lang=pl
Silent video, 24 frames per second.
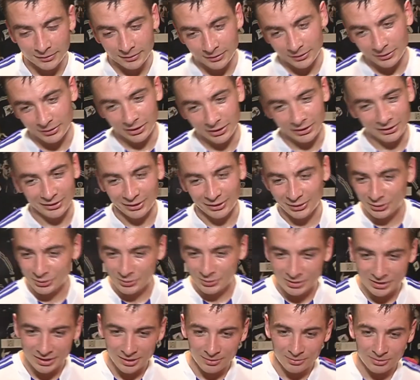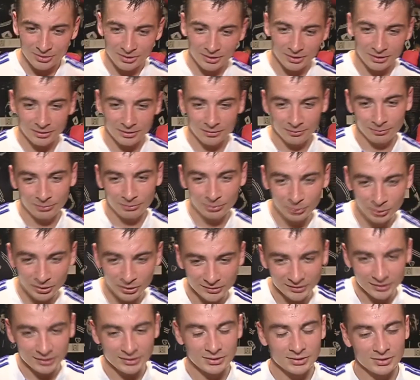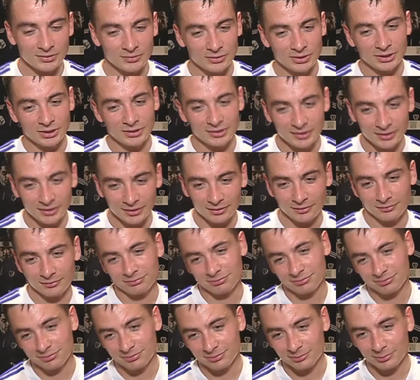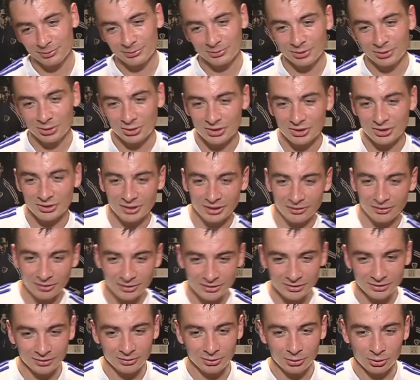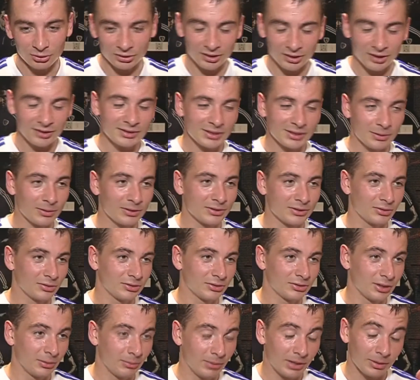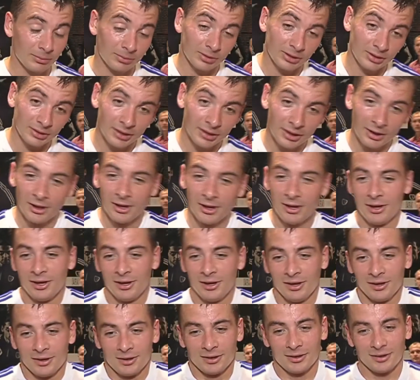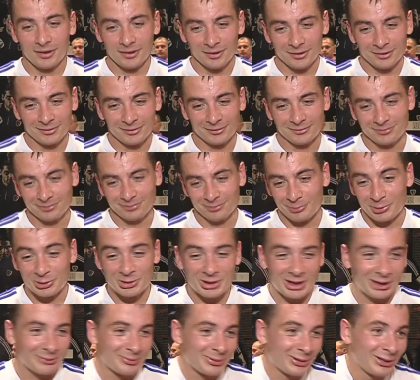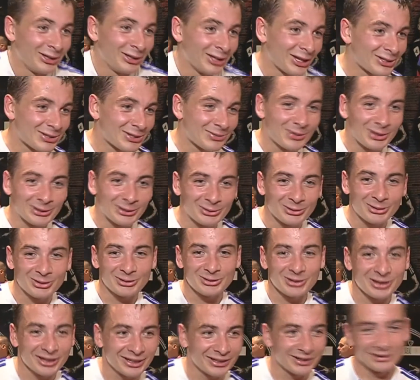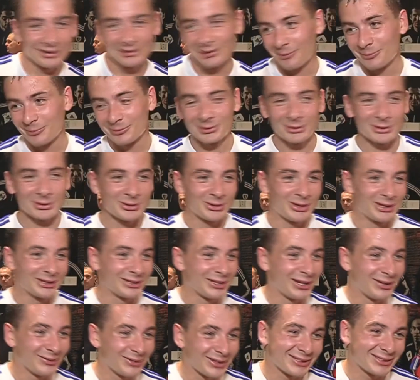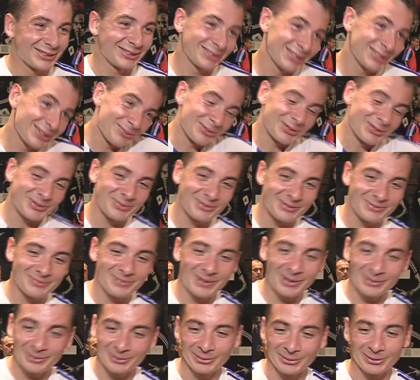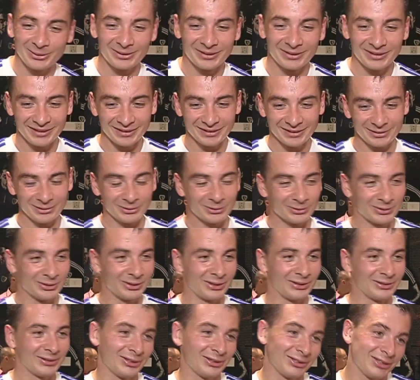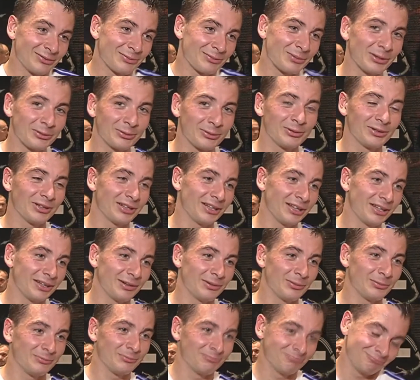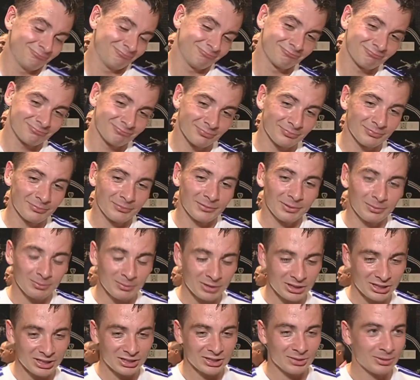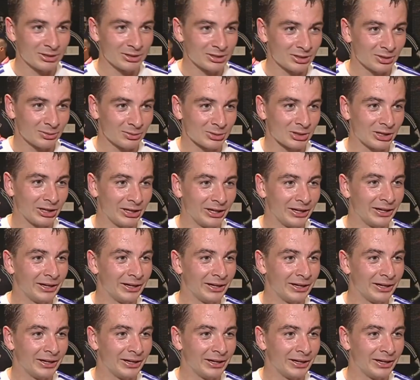No tak, ja już myślałem, że piłka znajdzie się w siatce, mm, troszeczkę właśnie odkręcała się od tej bramki. E, może jakby inaczej była troszeczkę tam skoszona trawa, czy może by wpadło, no trudno, no nie wpadło, no ale myślę, że będzie dobrze.